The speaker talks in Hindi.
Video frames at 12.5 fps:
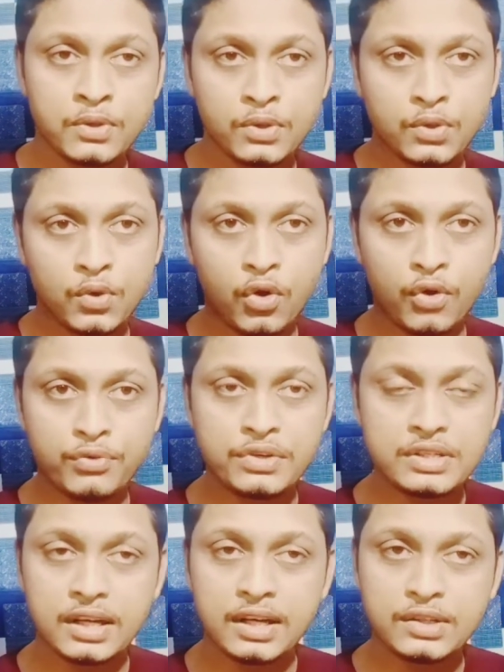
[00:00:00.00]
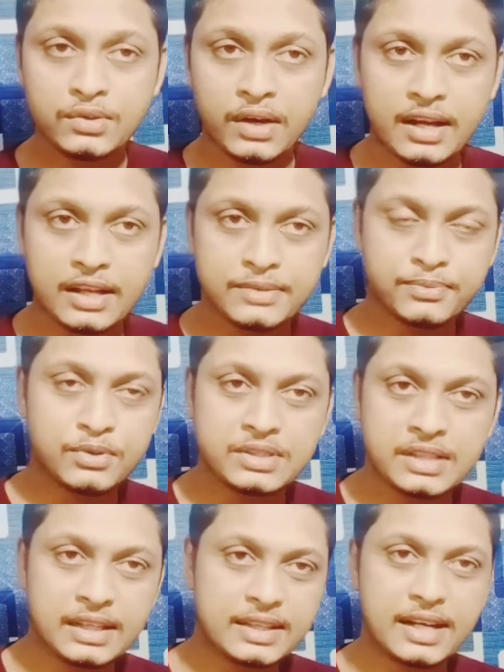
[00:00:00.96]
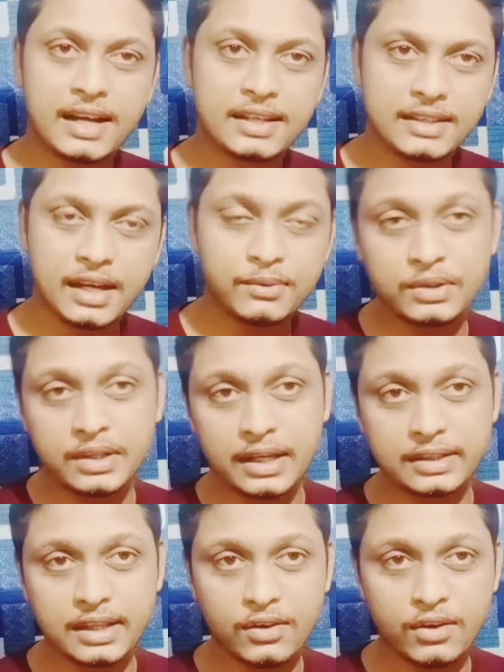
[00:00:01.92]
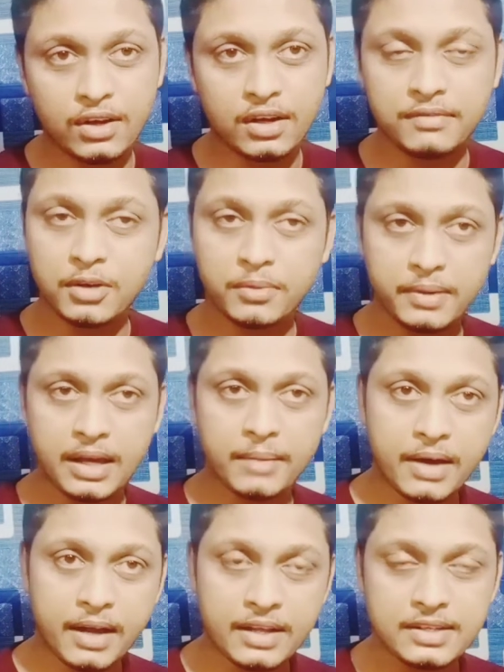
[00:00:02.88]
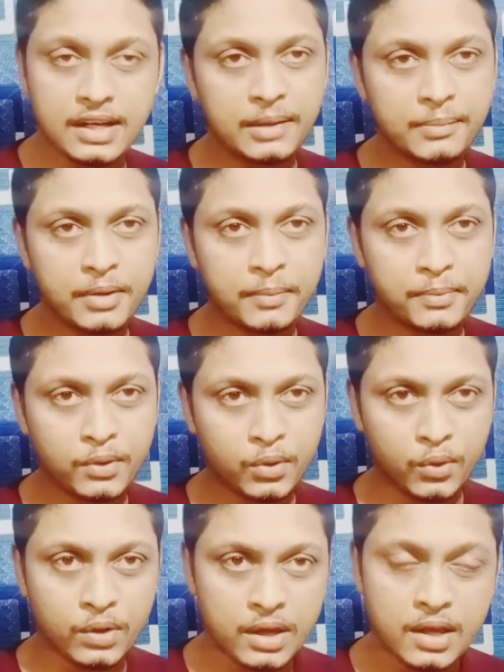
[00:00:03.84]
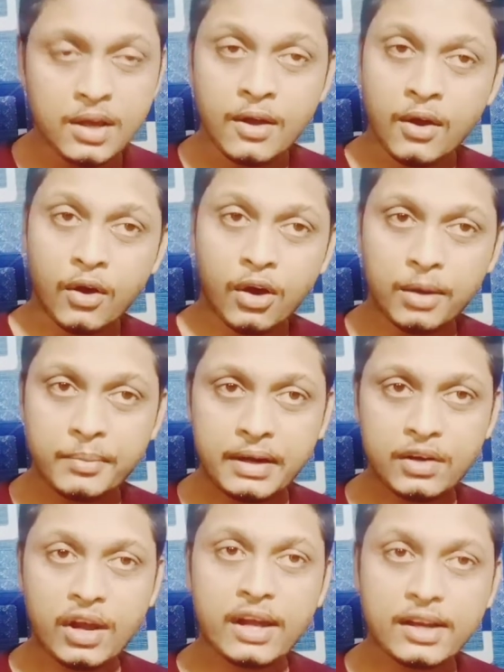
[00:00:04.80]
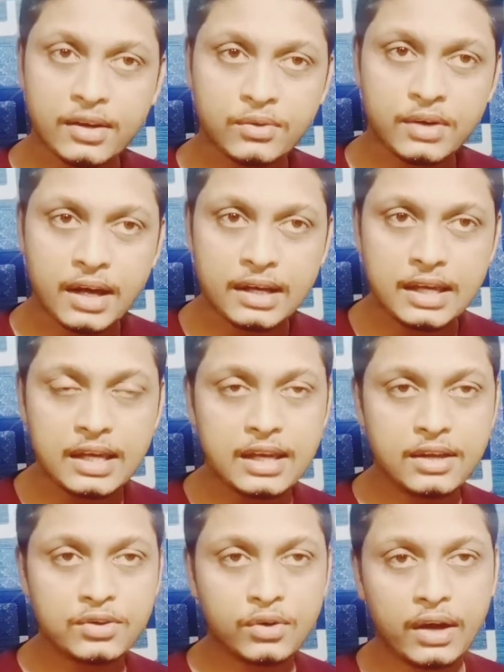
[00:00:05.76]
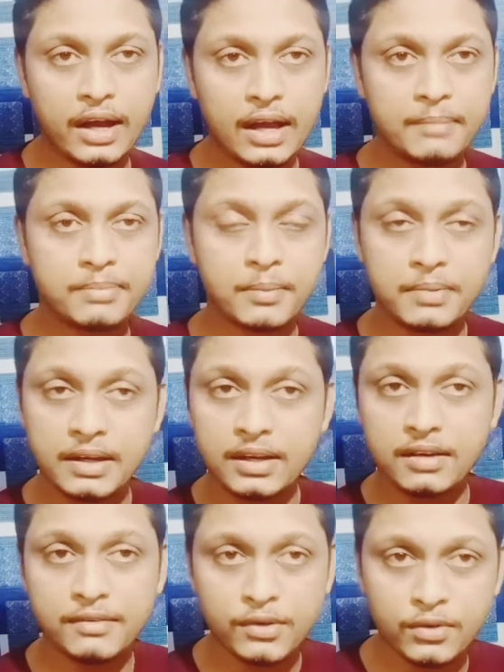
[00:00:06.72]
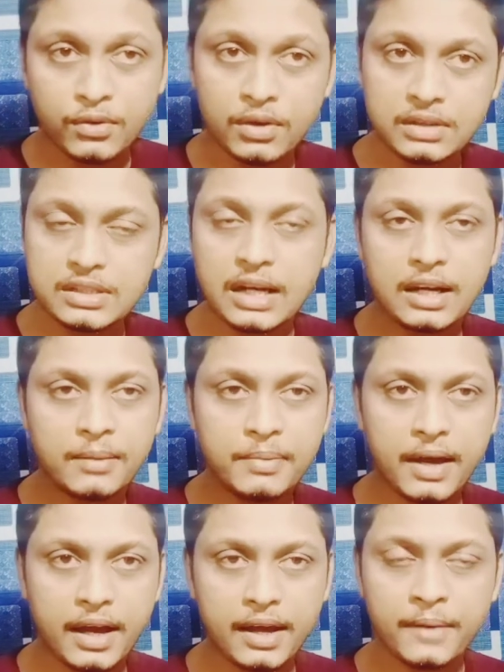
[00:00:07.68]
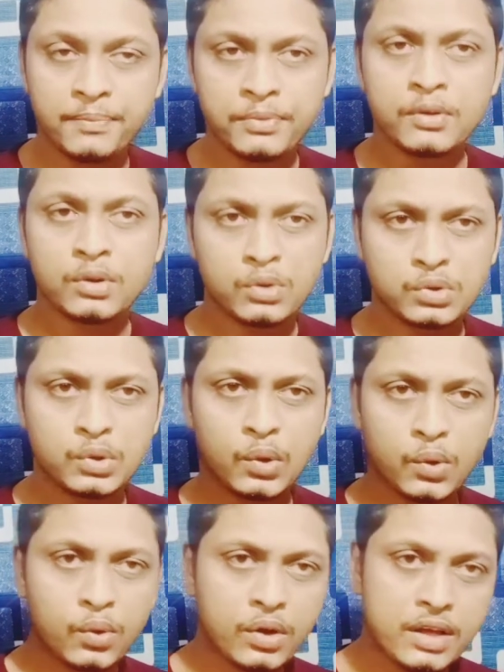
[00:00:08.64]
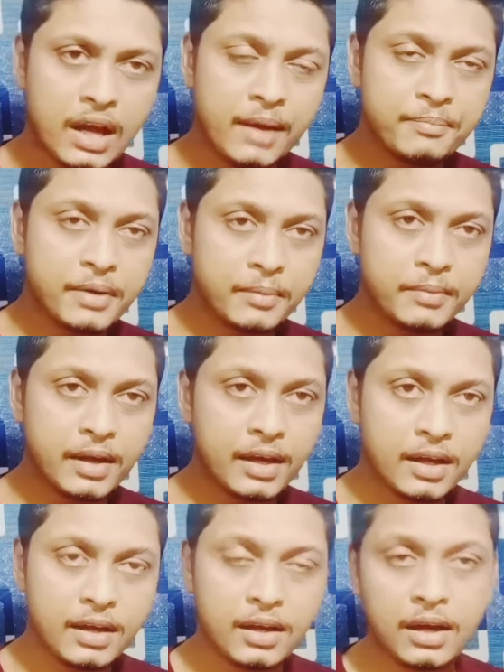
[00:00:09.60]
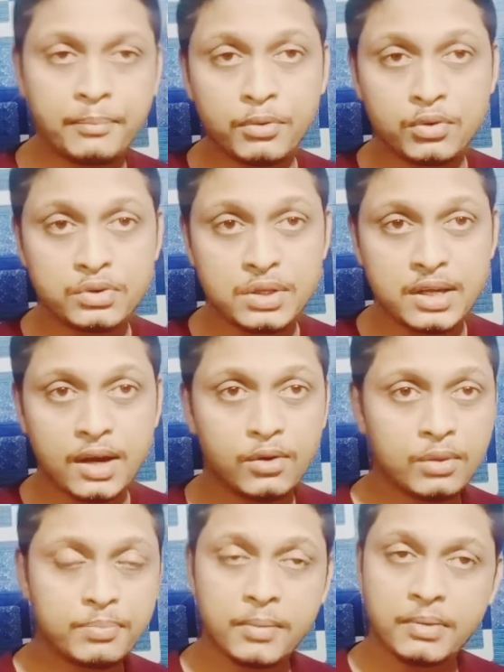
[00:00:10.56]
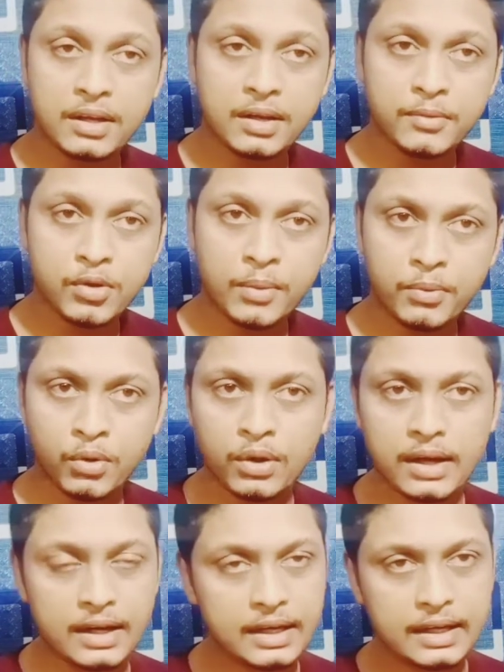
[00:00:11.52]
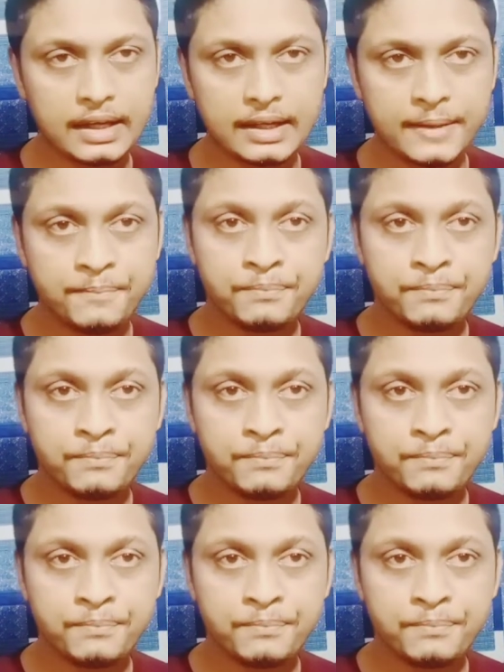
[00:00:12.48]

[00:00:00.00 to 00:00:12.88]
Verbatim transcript: तो ऑफिशियली जो है रेस्पॉन्स कितना आता है वो देखते हैं और रिव्यू भी हमारे चैनल पे अपलोड होगी और मैं ट्राई करूँगा कि जो है पब्लिक रिव्यू चैनल पे आए कुछ लोगों के यहाँ पे मैं अप्रोच किया हूँ पब्लिक रिव्यू अपलोड करने के लिए